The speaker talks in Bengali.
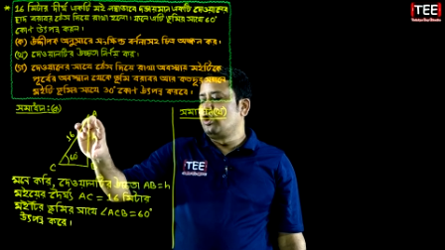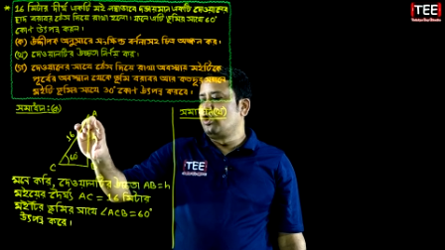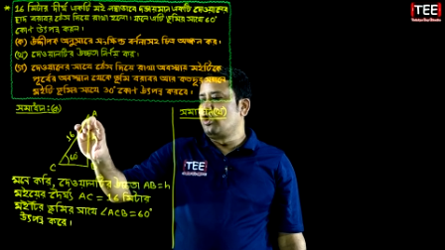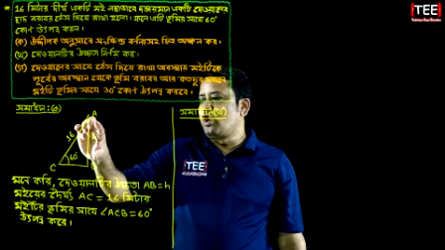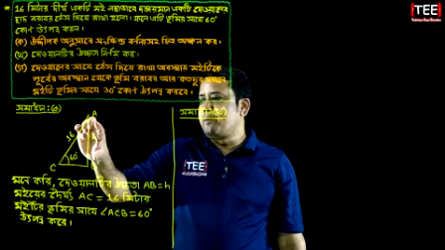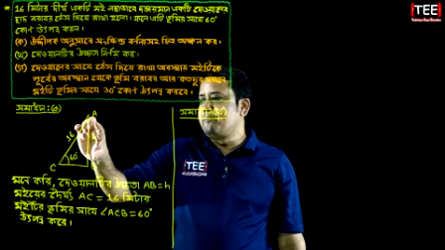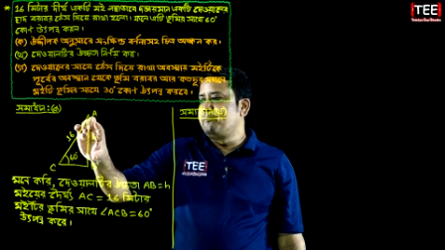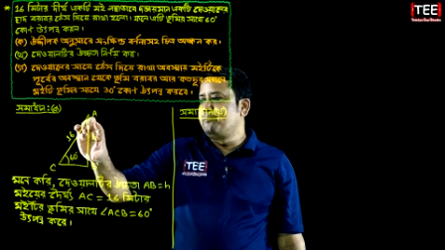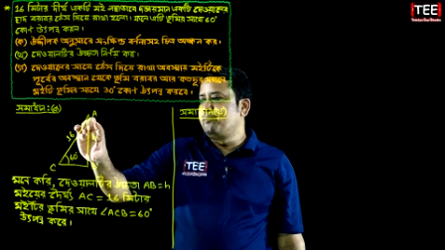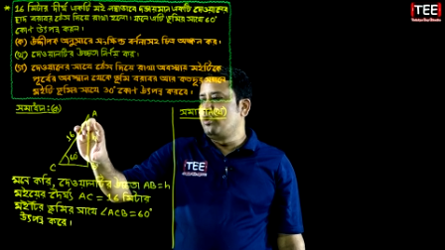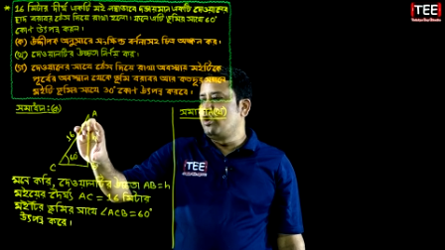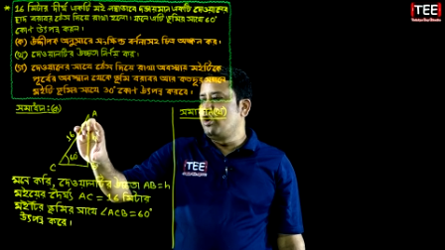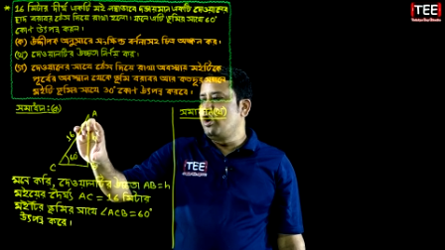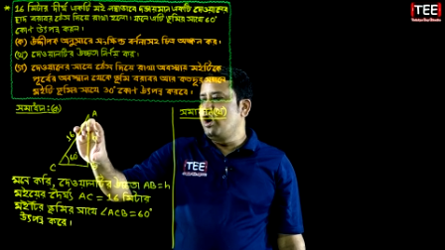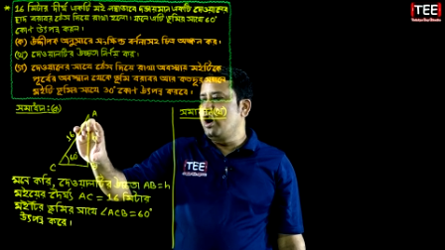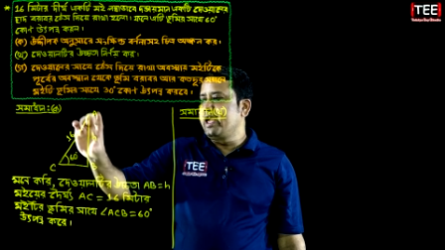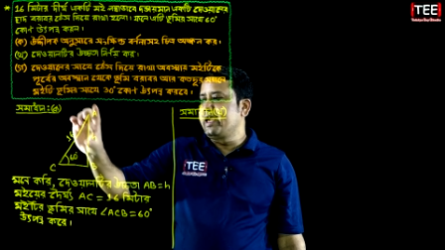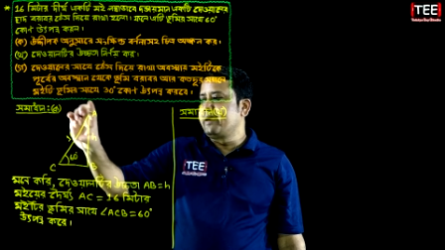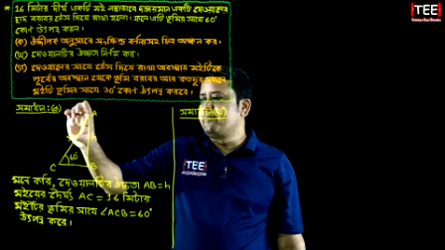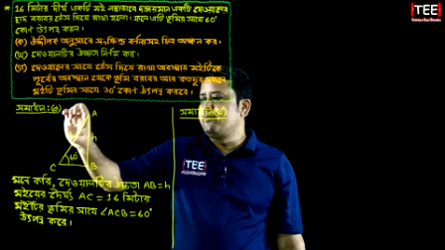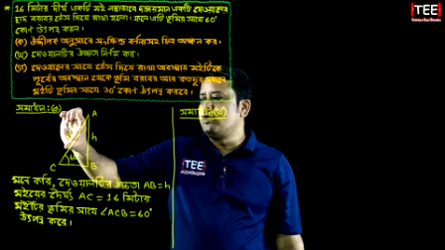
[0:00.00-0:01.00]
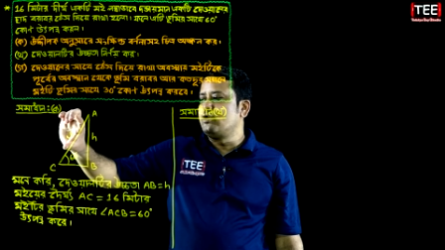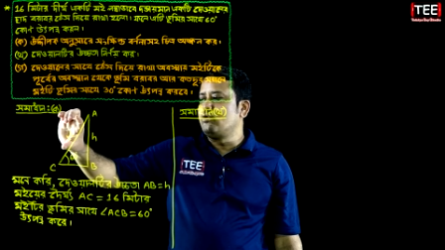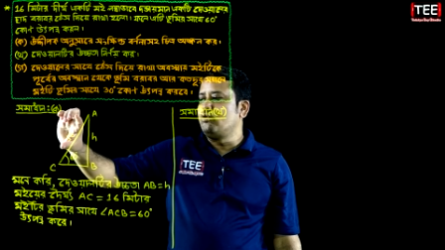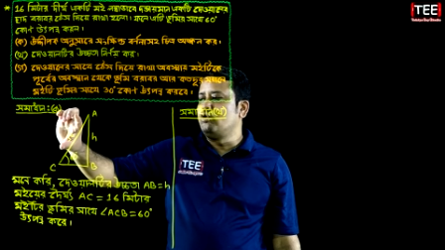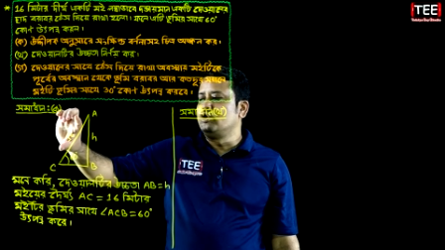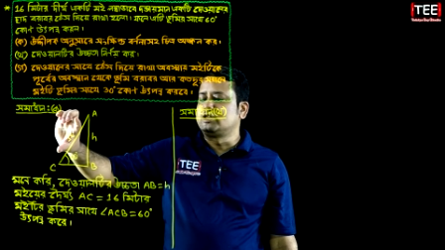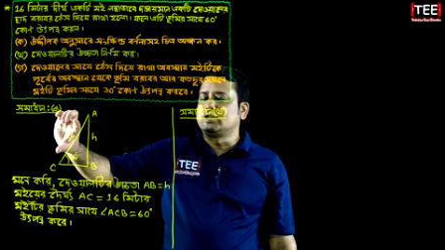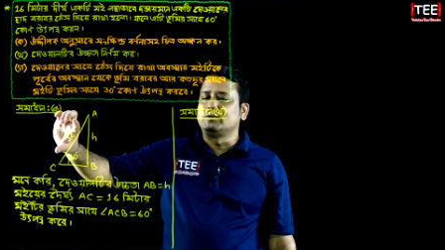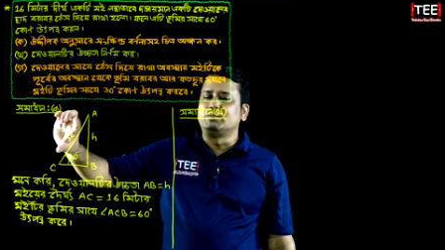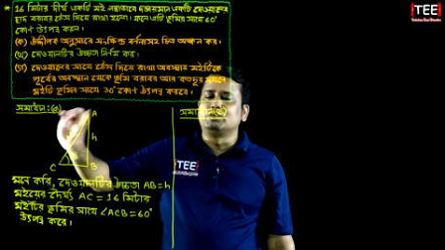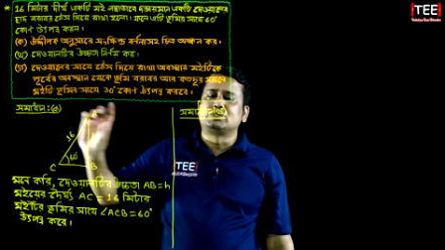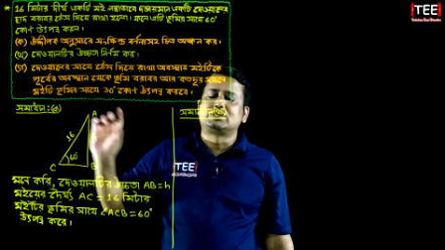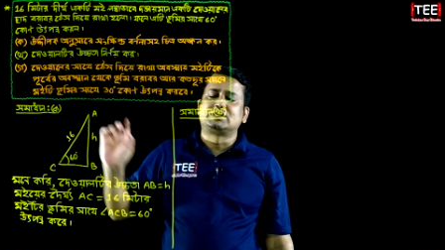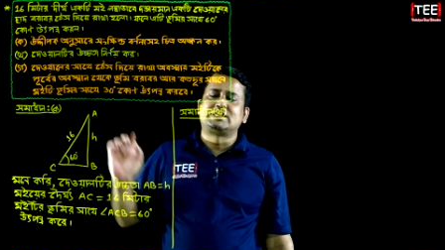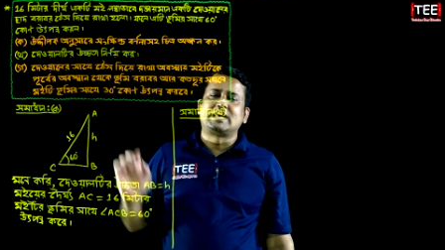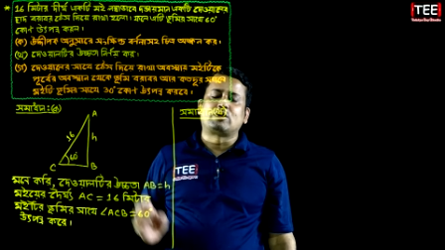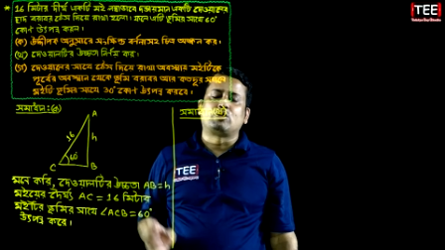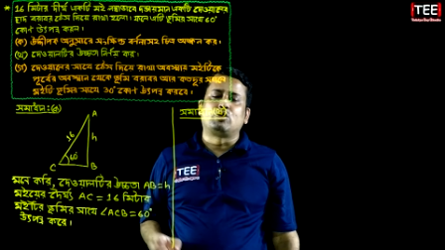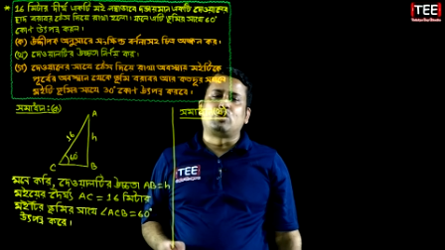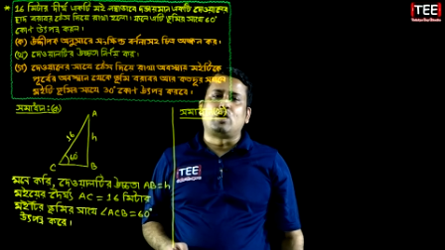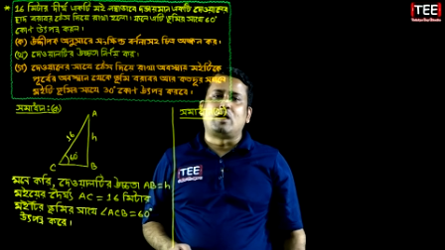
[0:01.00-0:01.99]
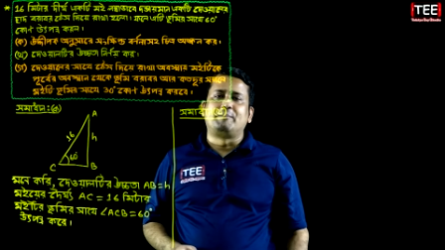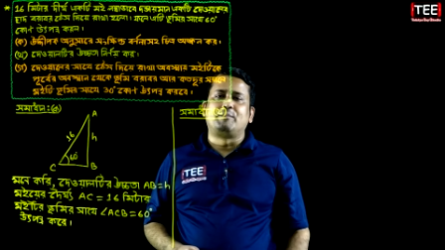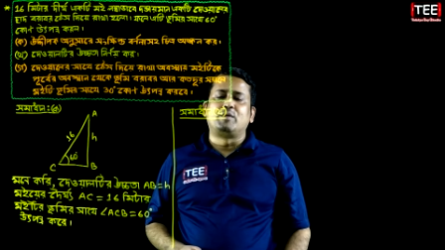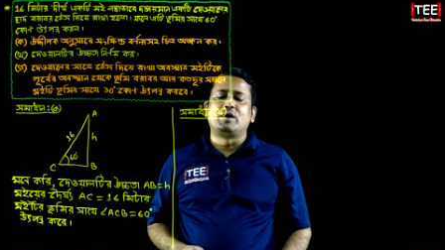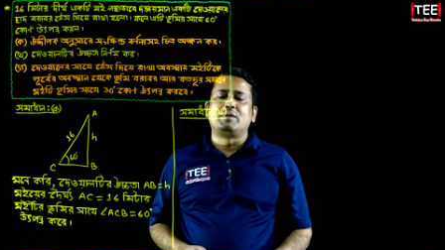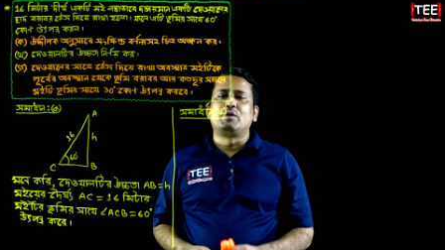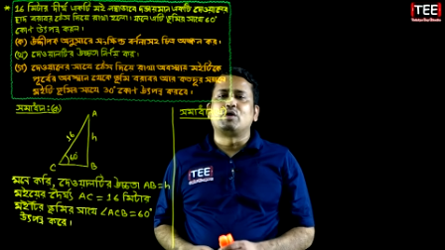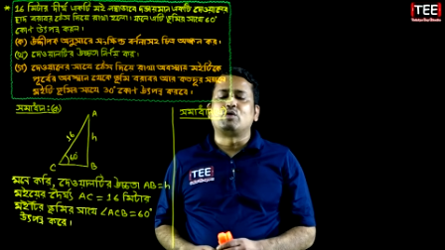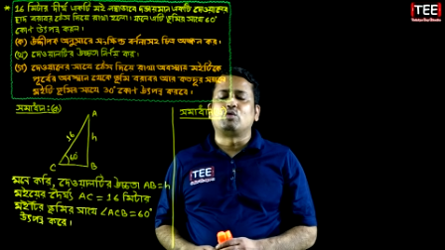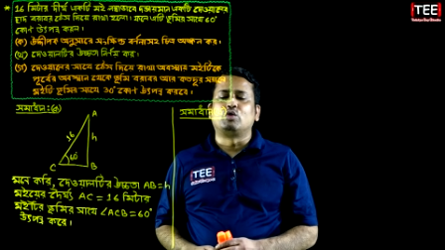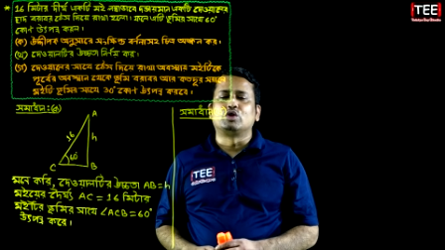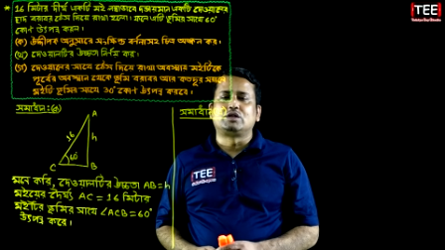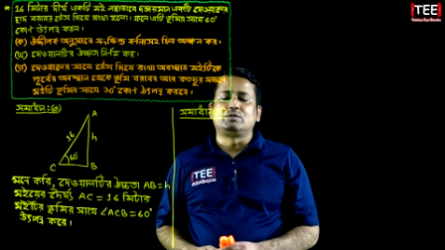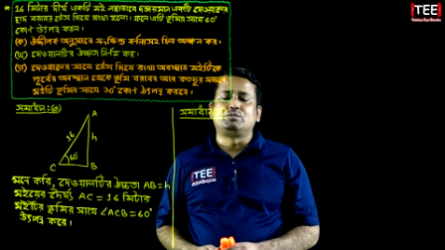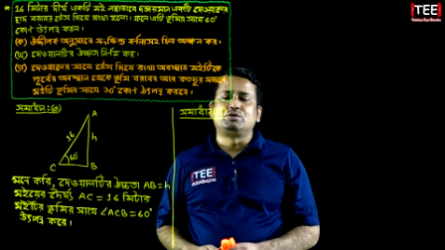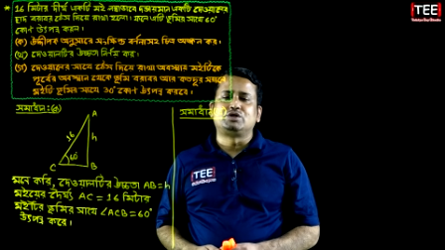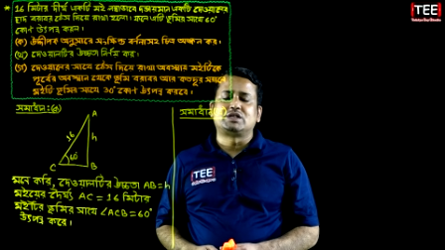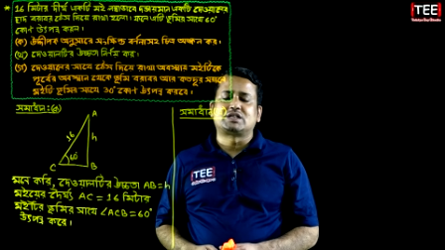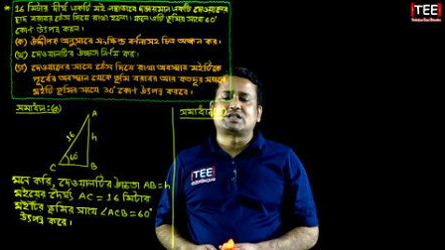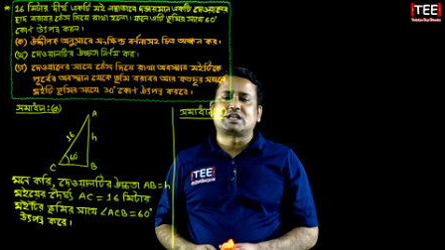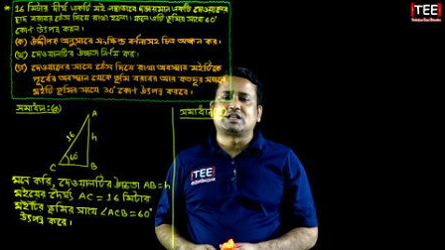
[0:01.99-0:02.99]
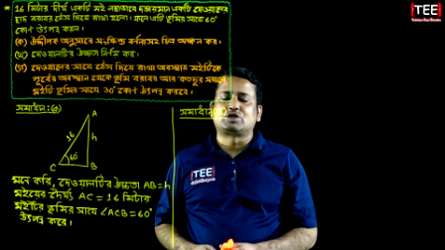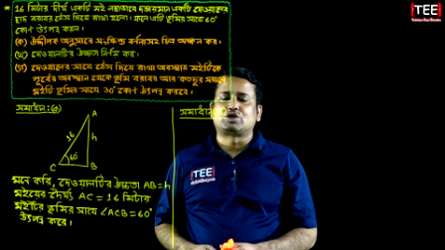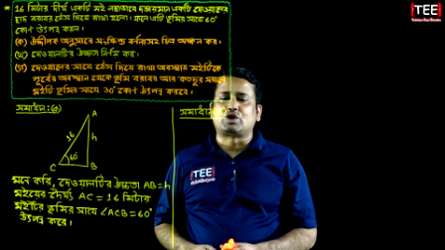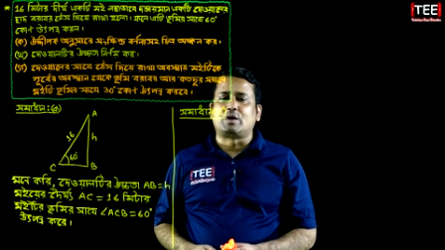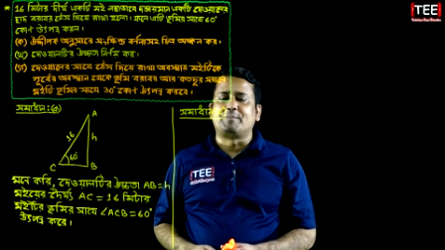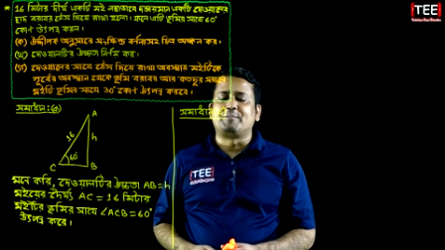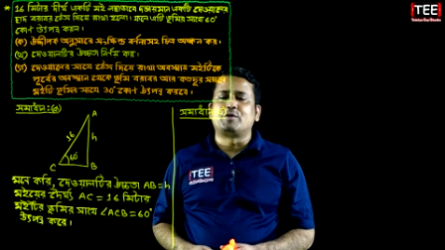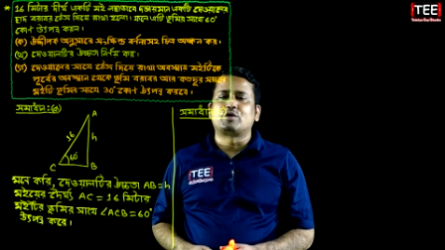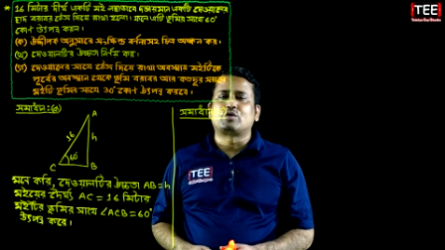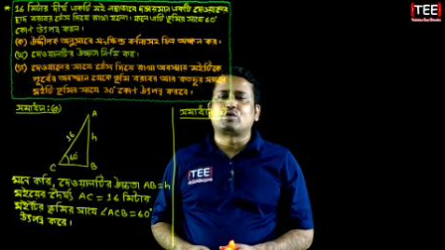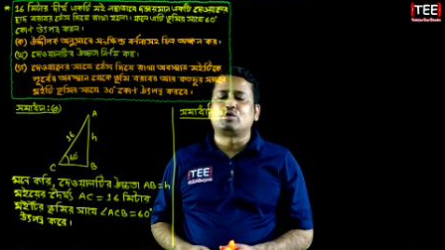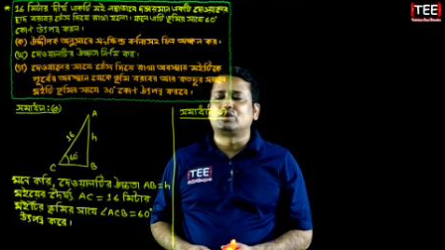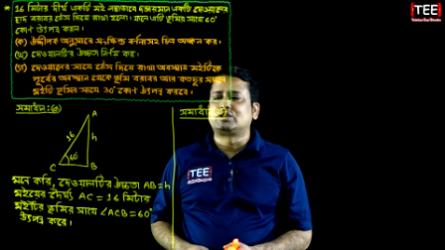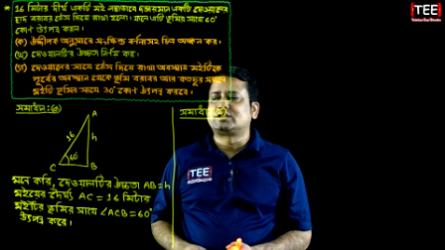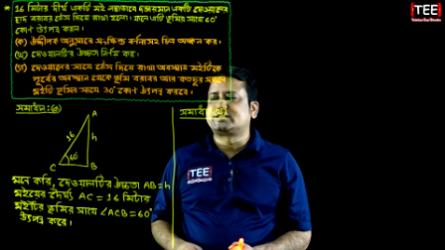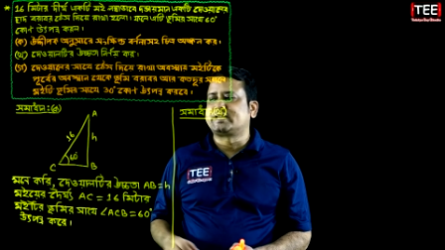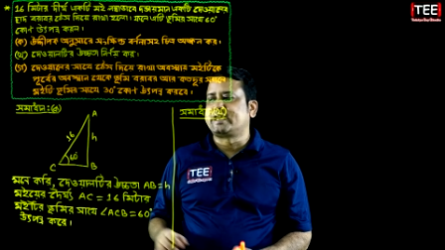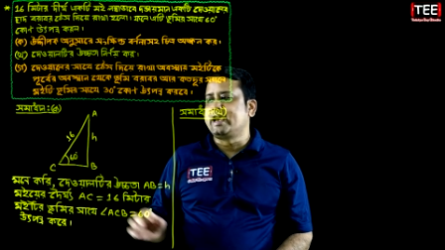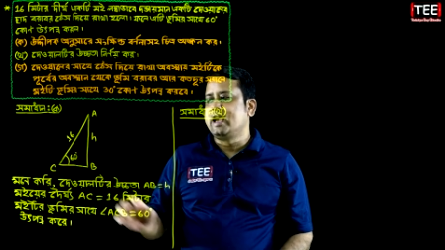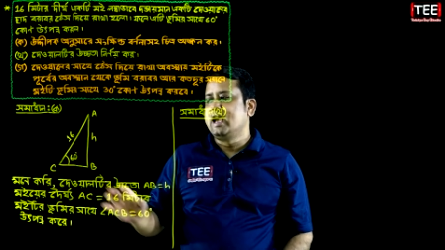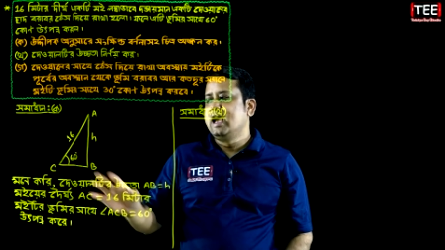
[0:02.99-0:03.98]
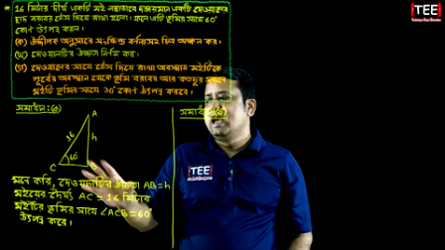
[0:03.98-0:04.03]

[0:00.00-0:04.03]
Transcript: লম্ব এবং অতিভুজ দেখো লম্ব এবং অতিভুজের সাথে সম্পর্ক হচ্ছে